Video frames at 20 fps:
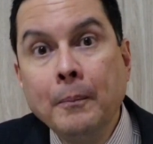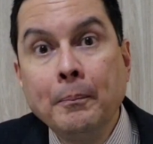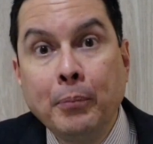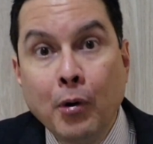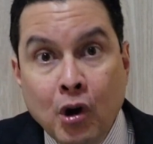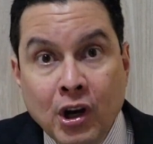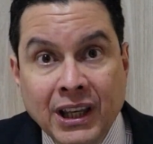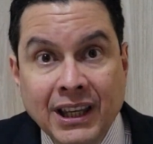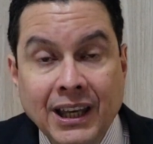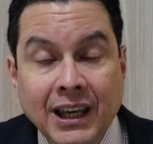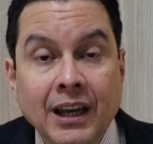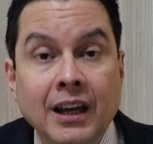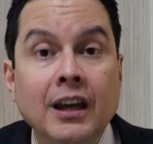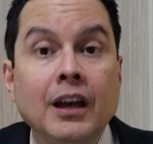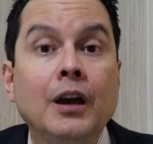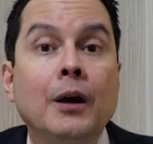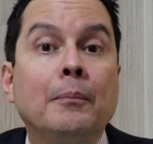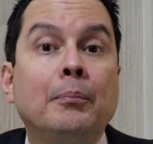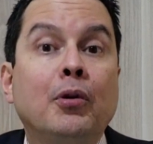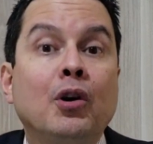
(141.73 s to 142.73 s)
Por quê?
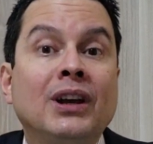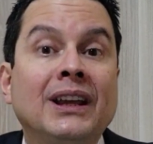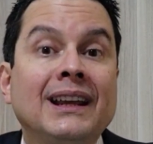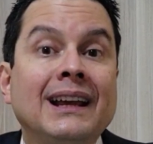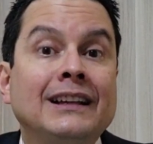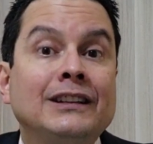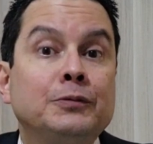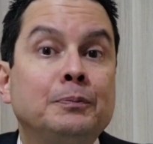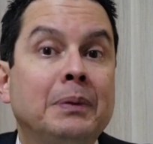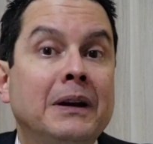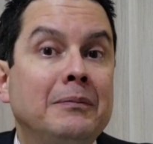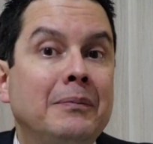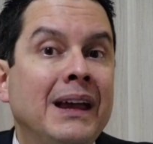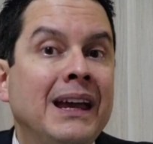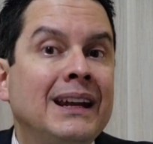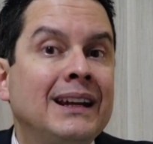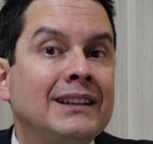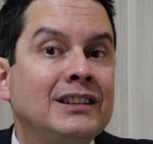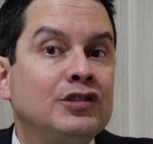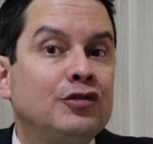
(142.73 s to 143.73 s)
Porque as
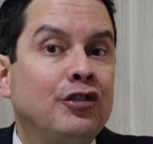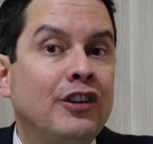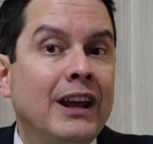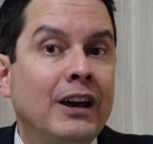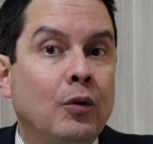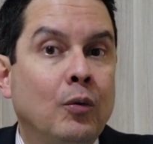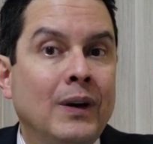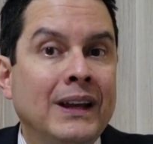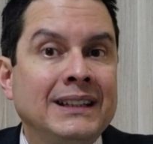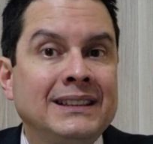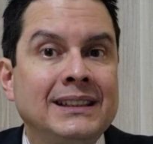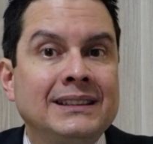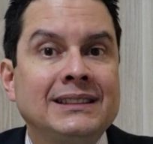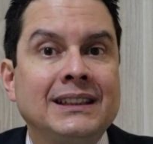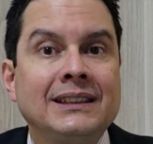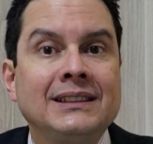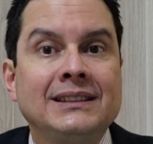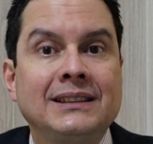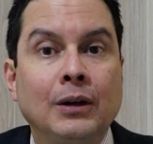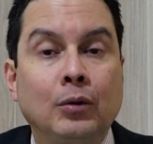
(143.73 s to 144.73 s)
primeiras frequências
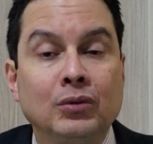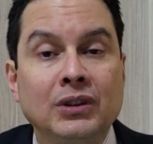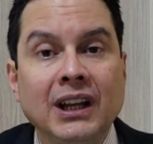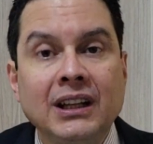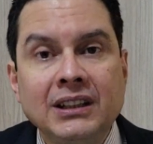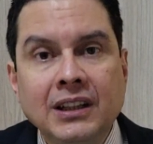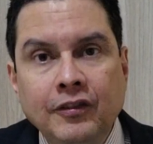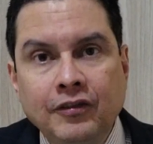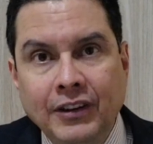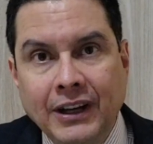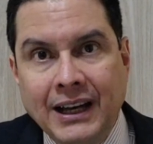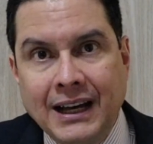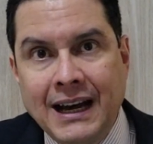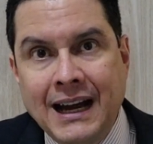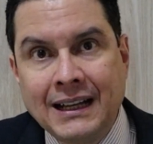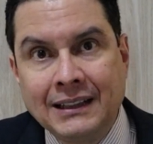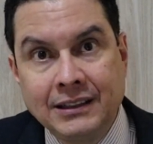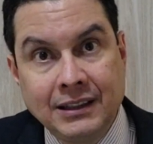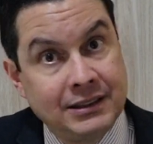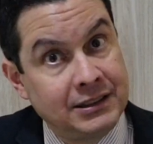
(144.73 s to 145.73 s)
que são
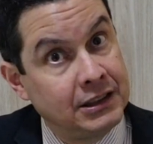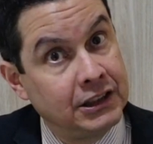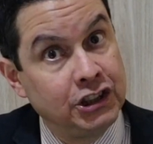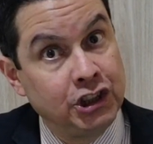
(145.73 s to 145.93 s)
danificadas,